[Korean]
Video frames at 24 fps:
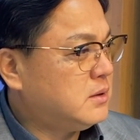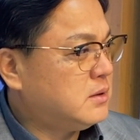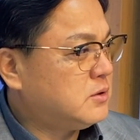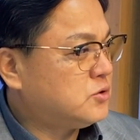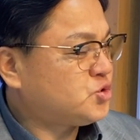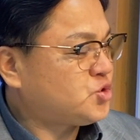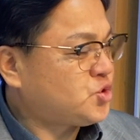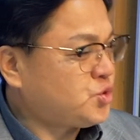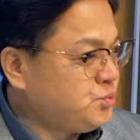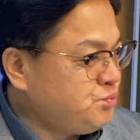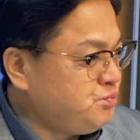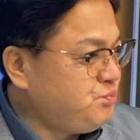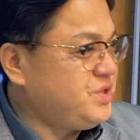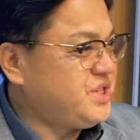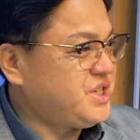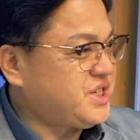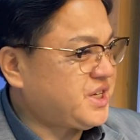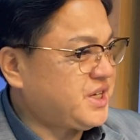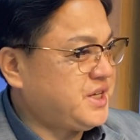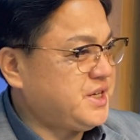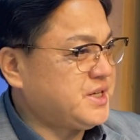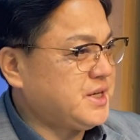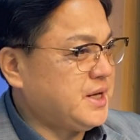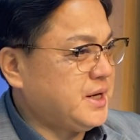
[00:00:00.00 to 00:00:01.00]

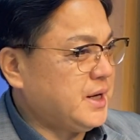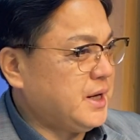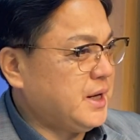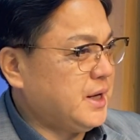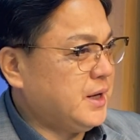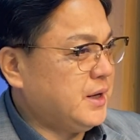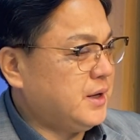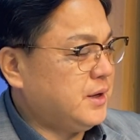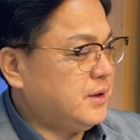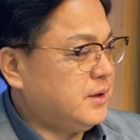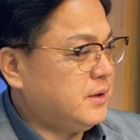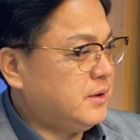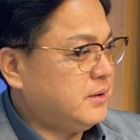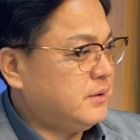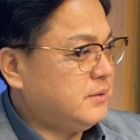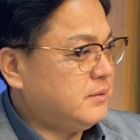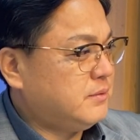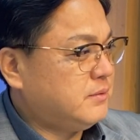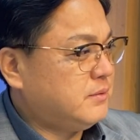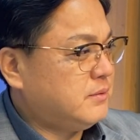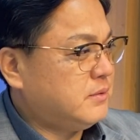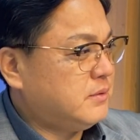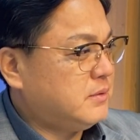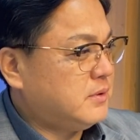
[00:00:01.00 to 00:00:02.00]
준비시키잖아요.
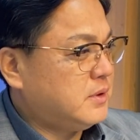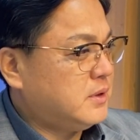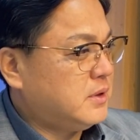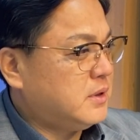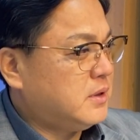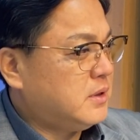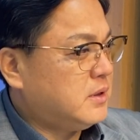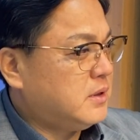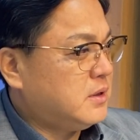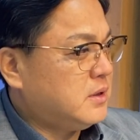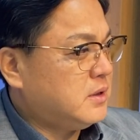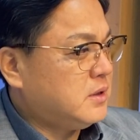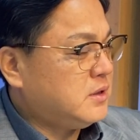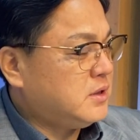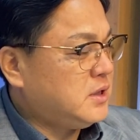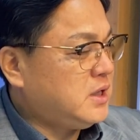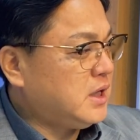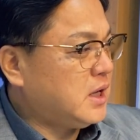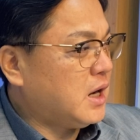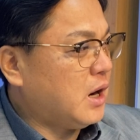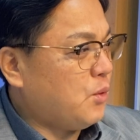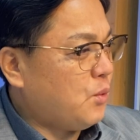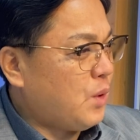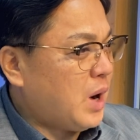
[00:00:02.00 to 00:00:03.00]

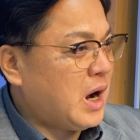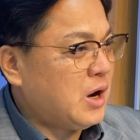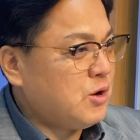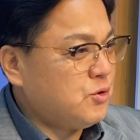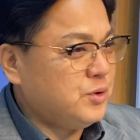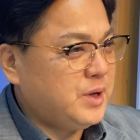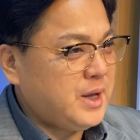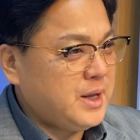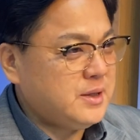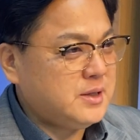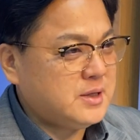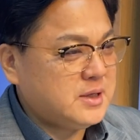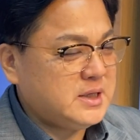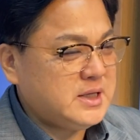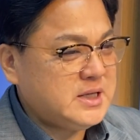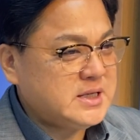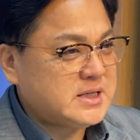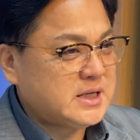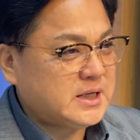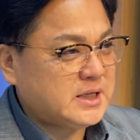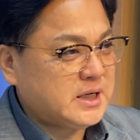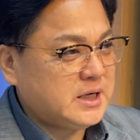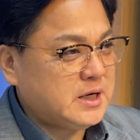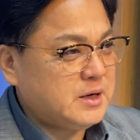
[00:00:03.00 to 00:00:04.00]
네가 왕위에 있는 이
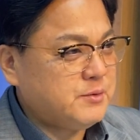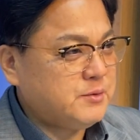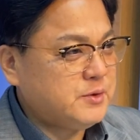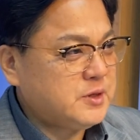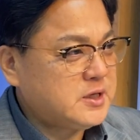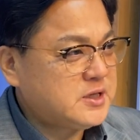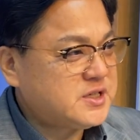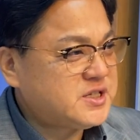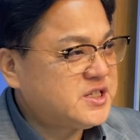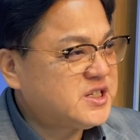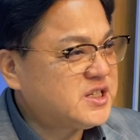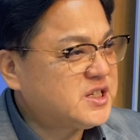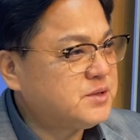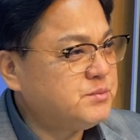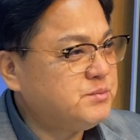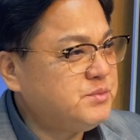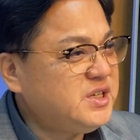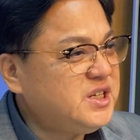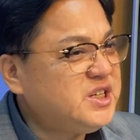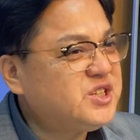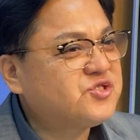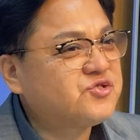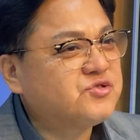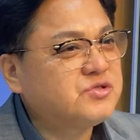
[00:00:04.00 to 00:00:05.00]
자리는 지금
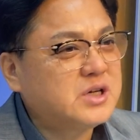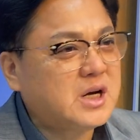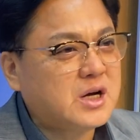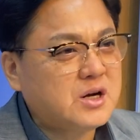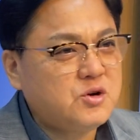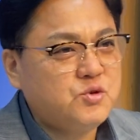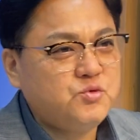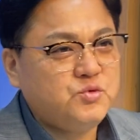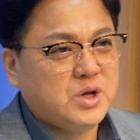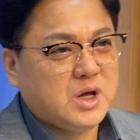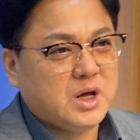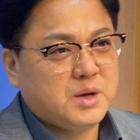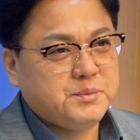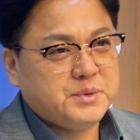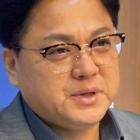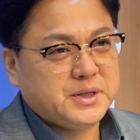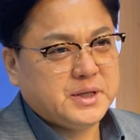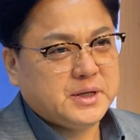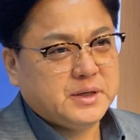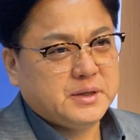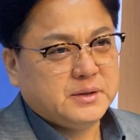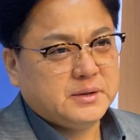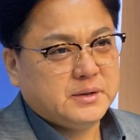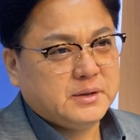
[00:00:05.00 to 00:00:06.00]
이 순간을
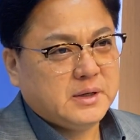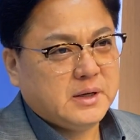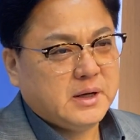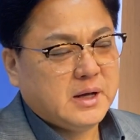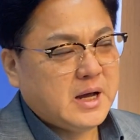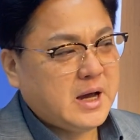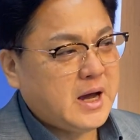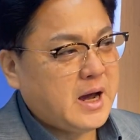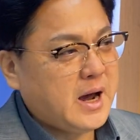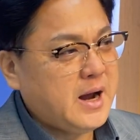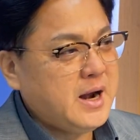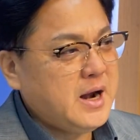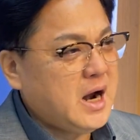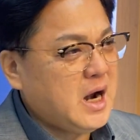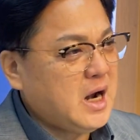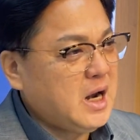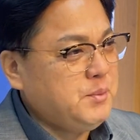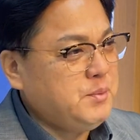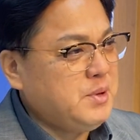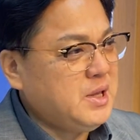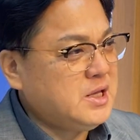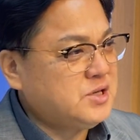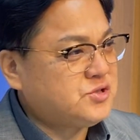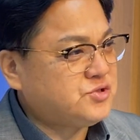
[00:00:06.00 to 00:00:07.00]
위함이다.
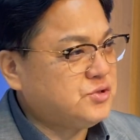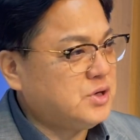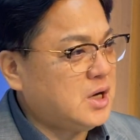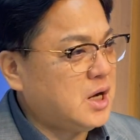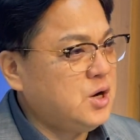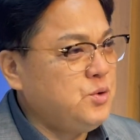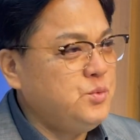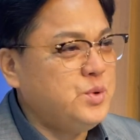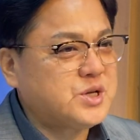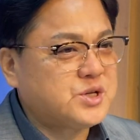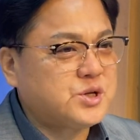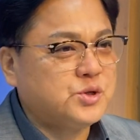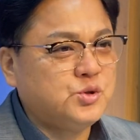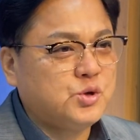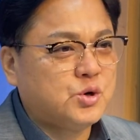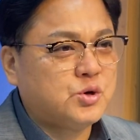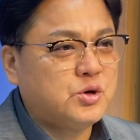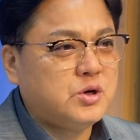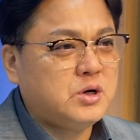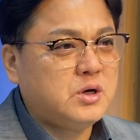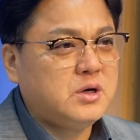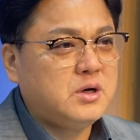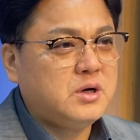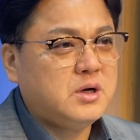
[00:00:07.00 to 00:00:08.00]
하나님이 이 순간을 위해서
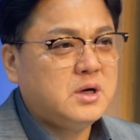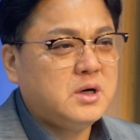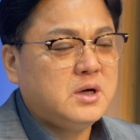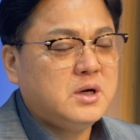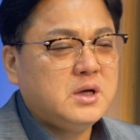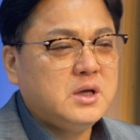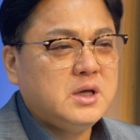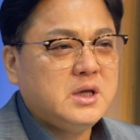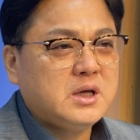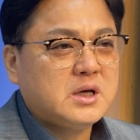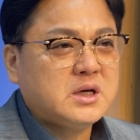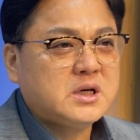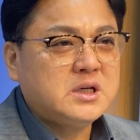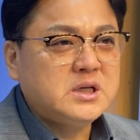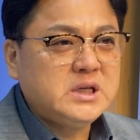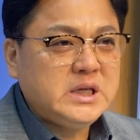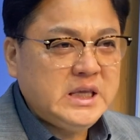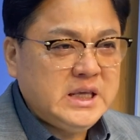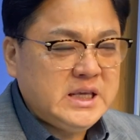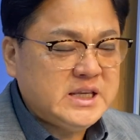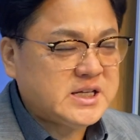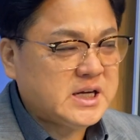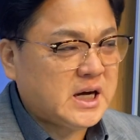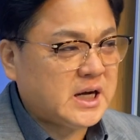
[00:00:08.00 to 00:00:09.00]
너를 그
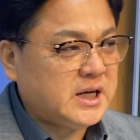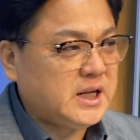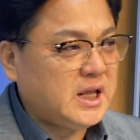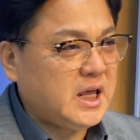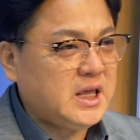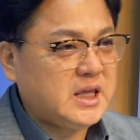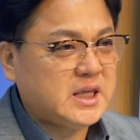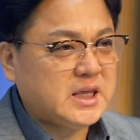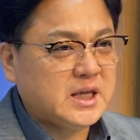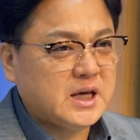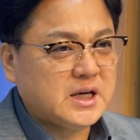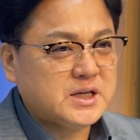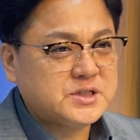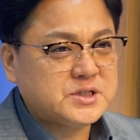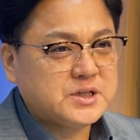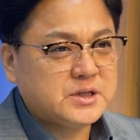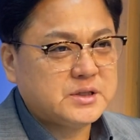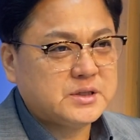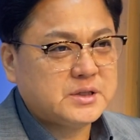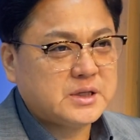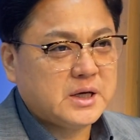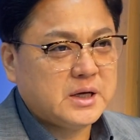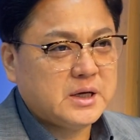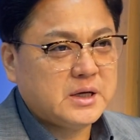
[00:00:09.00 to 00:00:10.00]
이 자리에 있게
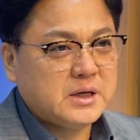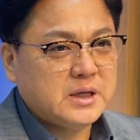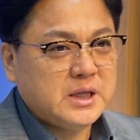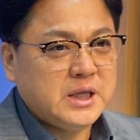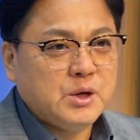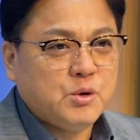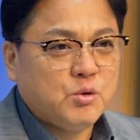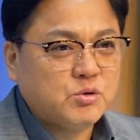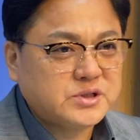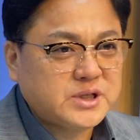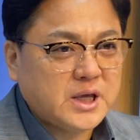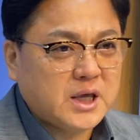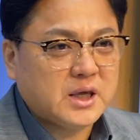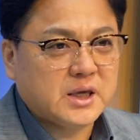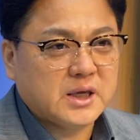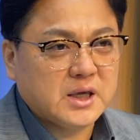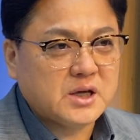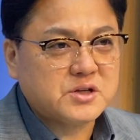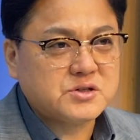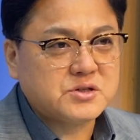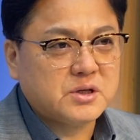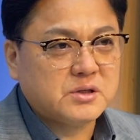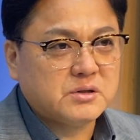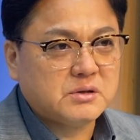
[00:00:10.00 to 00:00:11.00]
하셨다. 이곳에 있게
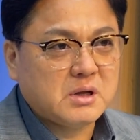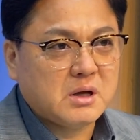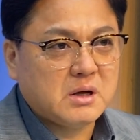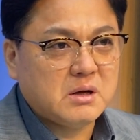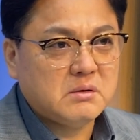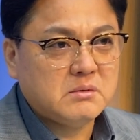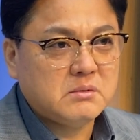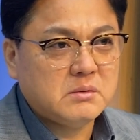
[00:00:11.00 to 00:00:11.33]
하셨다.